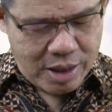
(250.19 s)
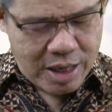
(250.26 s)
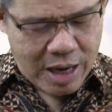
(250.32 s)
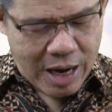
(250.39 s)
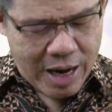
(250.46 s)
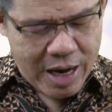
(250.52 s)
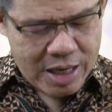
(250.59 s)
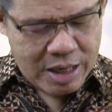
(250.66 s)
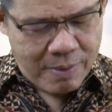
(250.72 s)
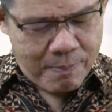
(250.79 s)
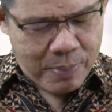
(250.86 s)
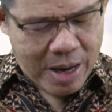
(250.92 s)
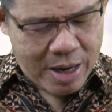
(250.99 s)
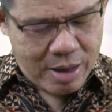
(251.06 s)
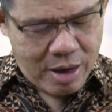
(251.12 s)
Di ayat
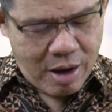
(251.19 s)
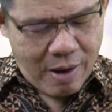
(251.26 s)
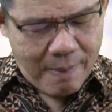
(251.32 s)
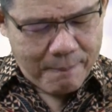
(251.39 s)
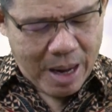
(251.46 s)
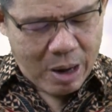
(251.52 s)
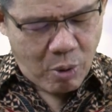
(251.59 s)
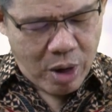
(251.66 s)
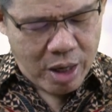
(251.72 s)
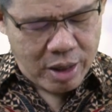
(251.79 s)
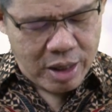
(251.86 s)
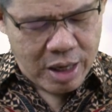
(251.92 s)
keempat bahwa